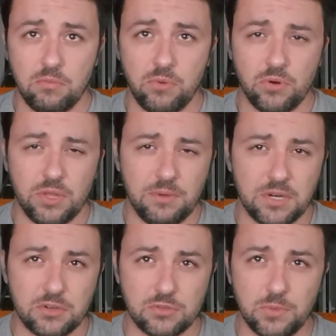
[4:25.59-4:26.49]
por
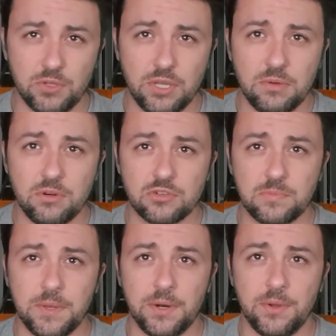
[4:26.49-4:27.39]
diversos motivos,
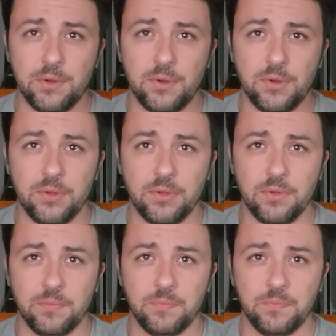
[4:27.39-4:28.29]
pero
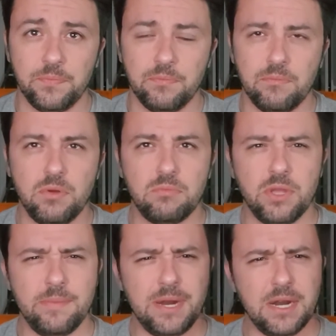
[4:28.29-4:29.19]
Voy
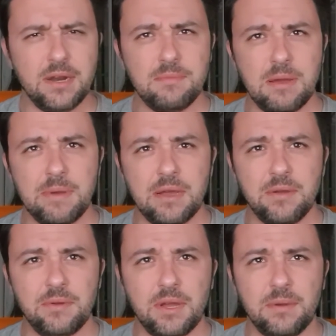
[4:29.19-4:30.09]
a mirar el
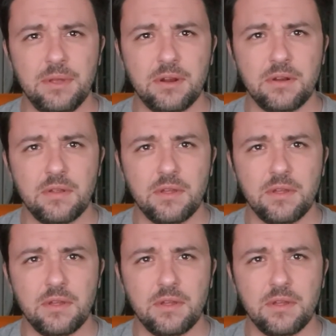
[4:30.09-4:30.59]
mapa, a ver.